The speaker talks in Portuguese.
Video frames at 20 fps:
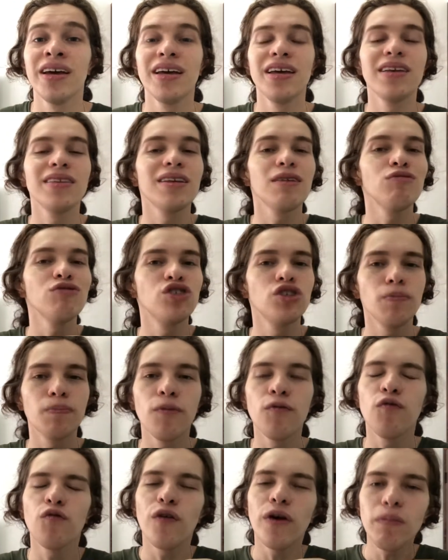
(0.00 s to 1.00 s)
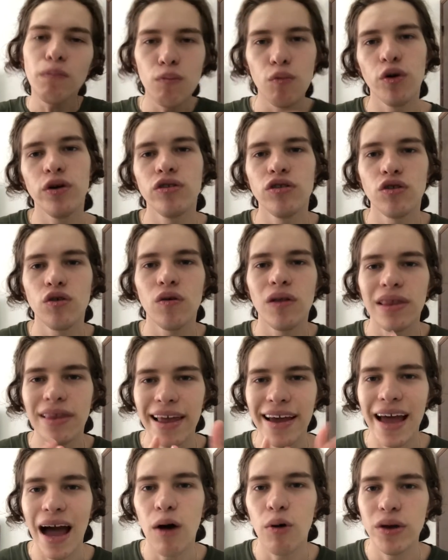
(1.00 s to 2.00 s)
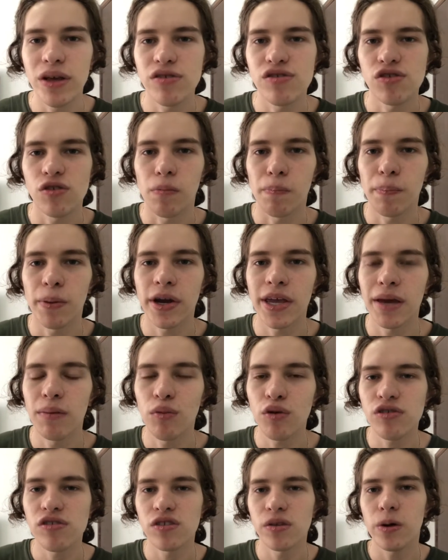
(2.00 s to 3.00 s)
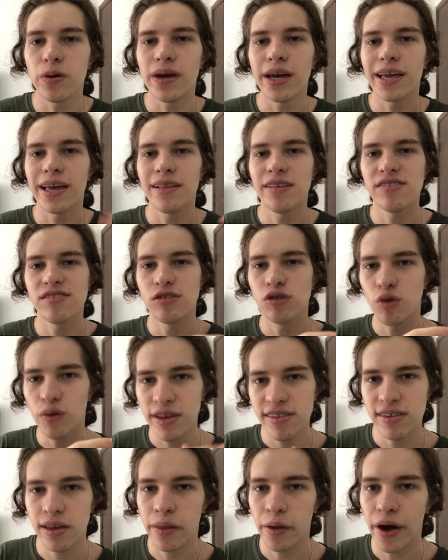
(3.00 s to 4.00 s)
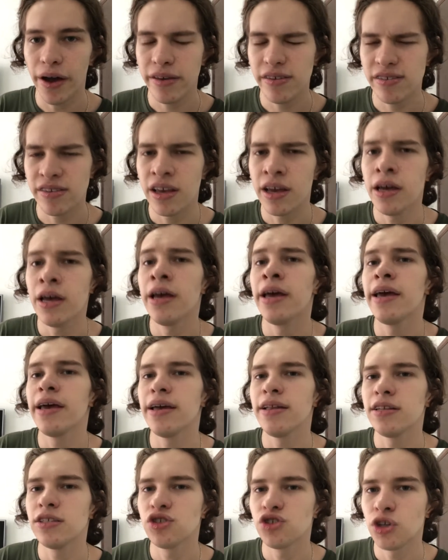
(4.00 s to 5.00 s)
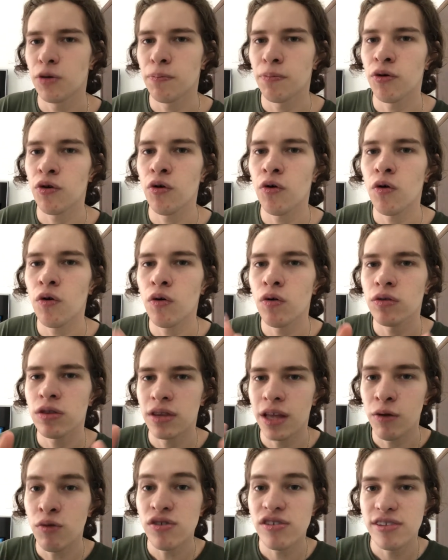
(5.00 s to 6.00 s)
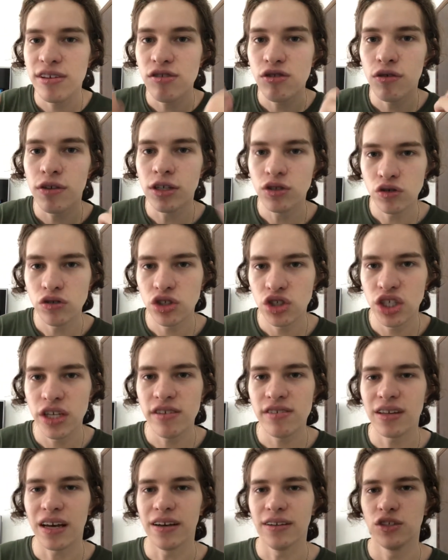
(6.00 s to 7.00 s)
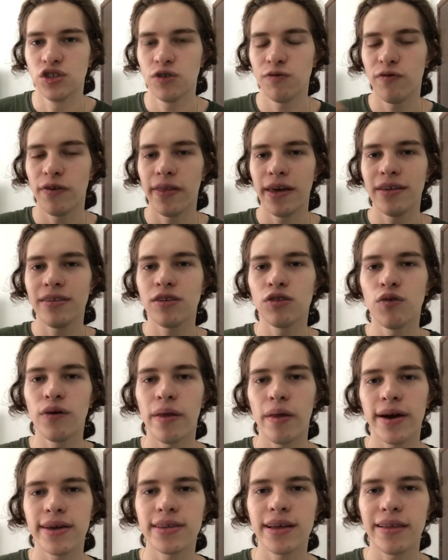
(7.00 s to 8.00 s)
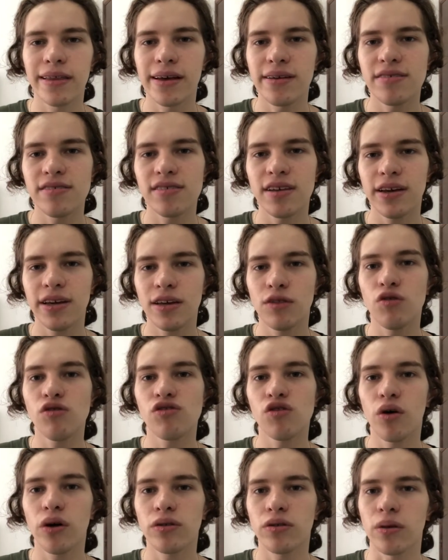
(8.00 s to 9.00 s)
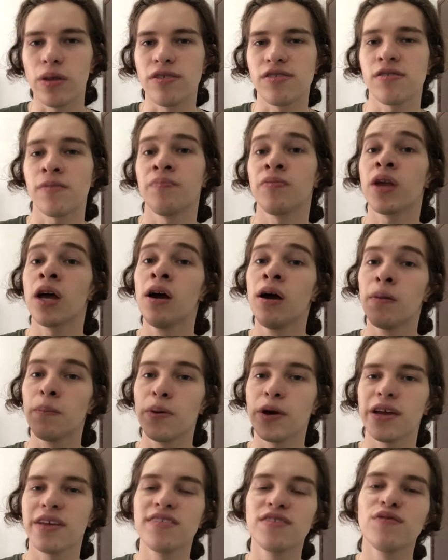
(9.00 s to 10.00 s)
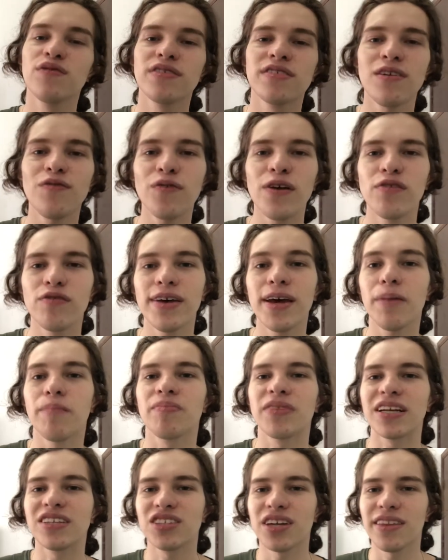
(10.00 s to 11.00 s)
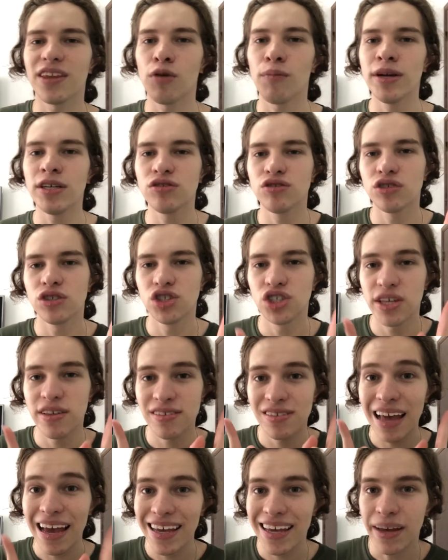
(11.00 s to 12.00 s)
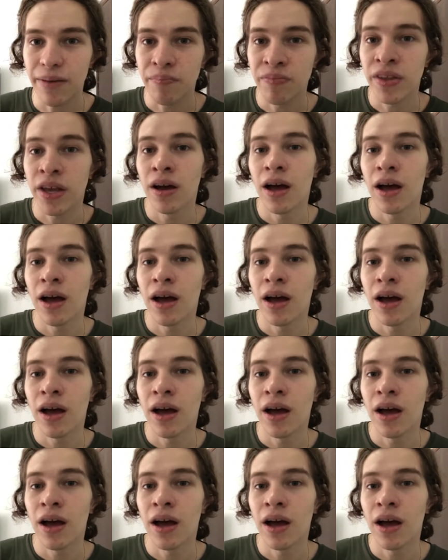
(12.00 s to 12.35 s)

Então, tipo, foi muito legal isso, porque mostrou que aqueles dois heróis eles tipo têm um senso de justiça diferente do herói da lança e dos outros. Porque se você for ver, já tem uma injustiça aí.